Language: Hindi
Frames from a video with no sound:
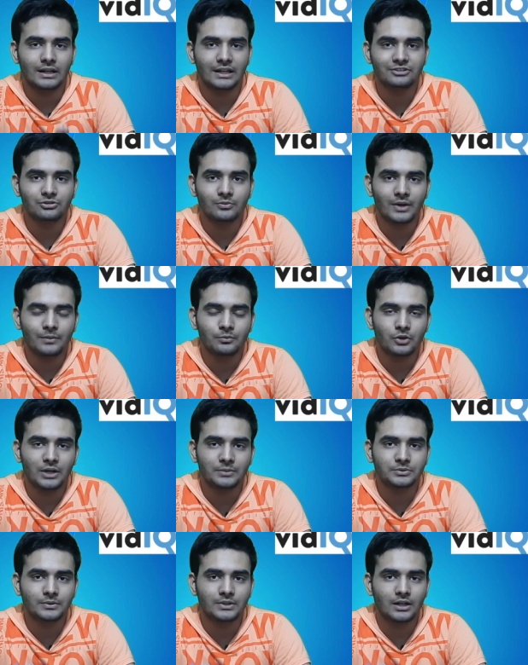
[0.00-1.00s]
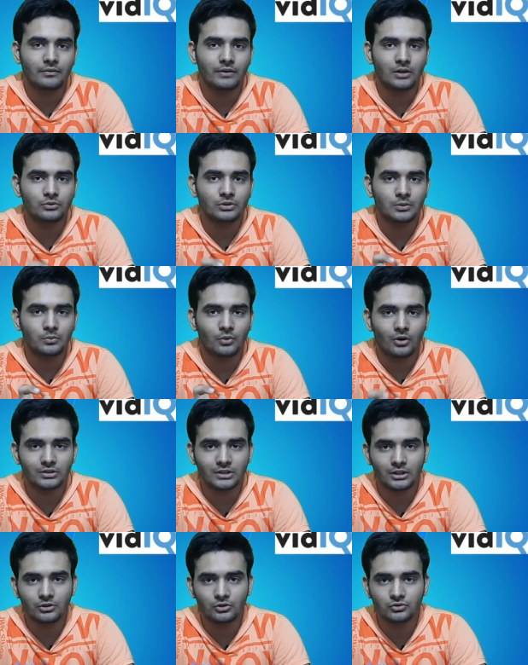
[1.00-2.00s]
नेक्स्ट मैं आपको ऐप्स बताने वाला हूँ ये
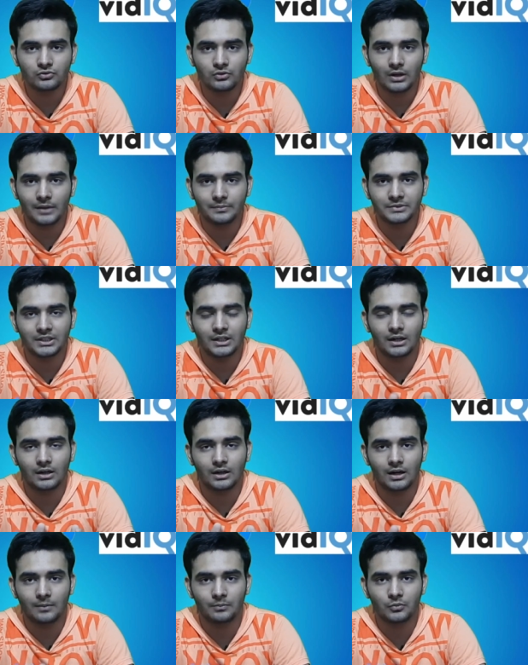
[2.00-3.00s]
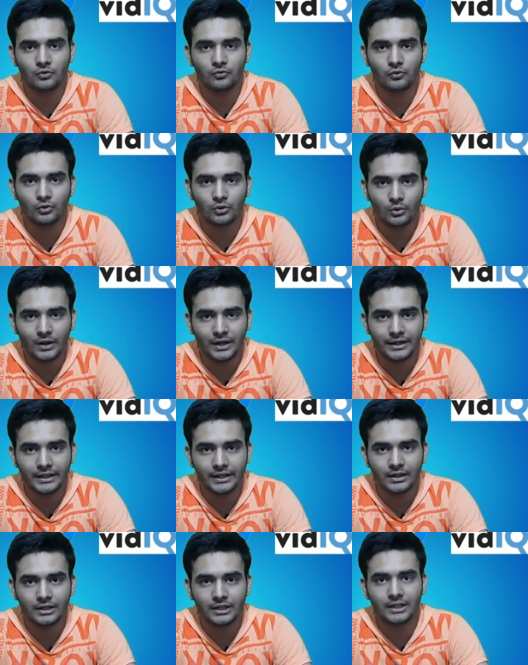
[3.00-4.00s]
बहुत ज़्यादा यूज़फुल ऐप्स हैं अगर आपको फ़ोटो
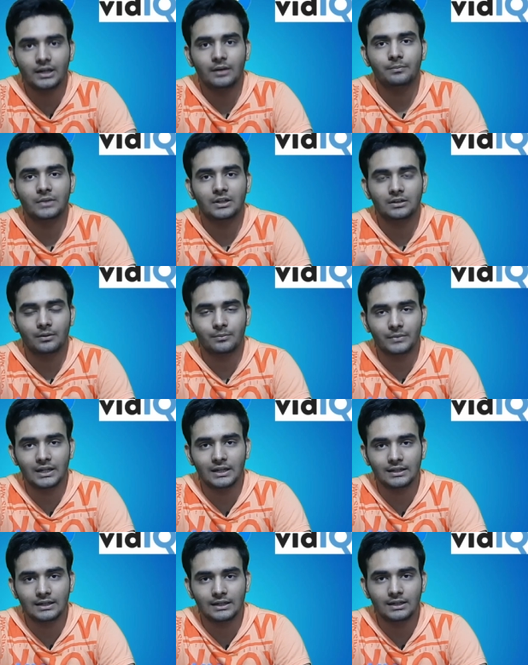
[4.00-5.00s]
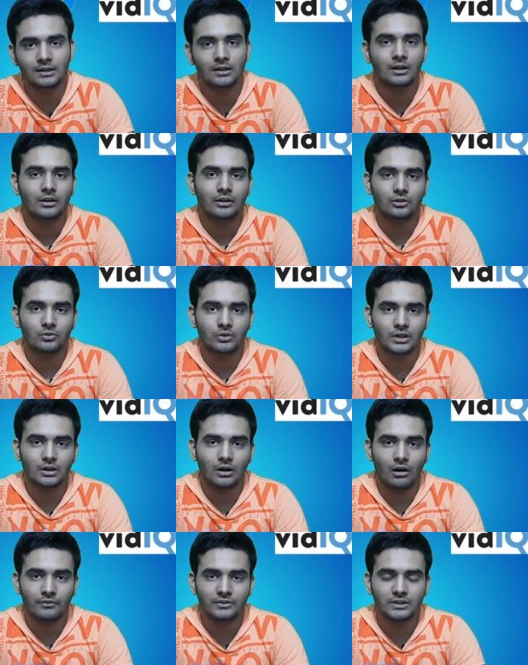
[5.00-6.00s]
एडिटिंग करनी है अपने थंबनेल के लिए तो ये
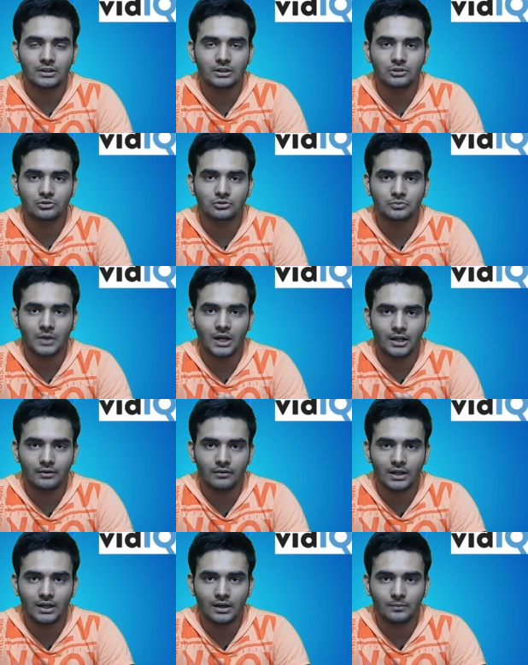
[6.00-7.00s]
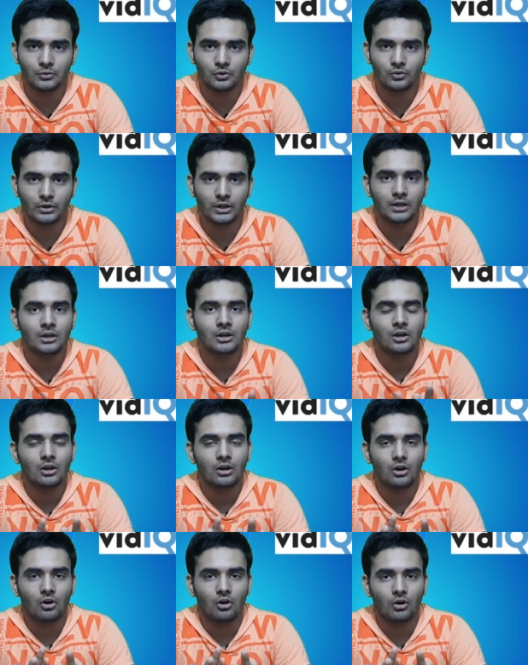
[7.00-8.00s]
काफ़ी ज़्यादा यूज़ में आने वाले हैं आप लोगों के
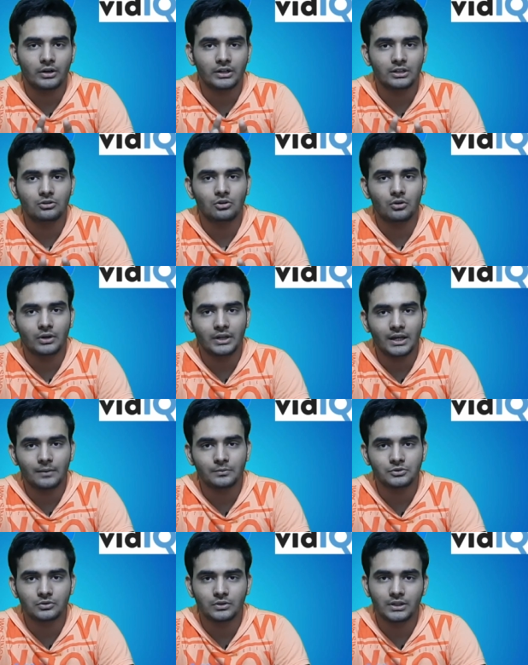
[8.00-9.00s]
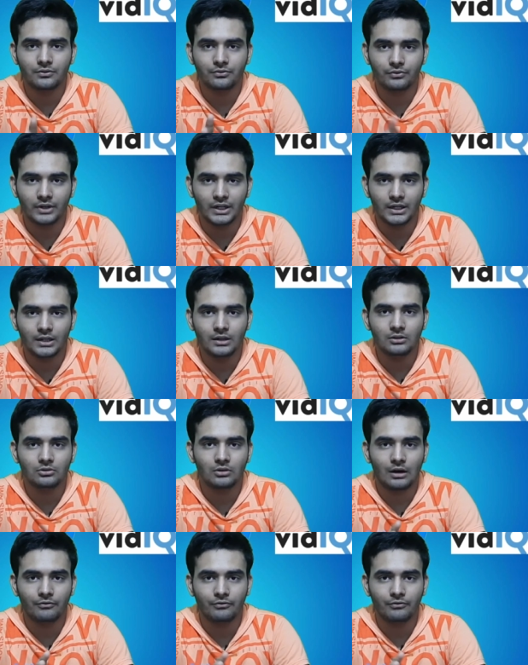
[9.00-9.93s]
और ये दोनों ही ऐप्स जो हैं फ्री हैं तो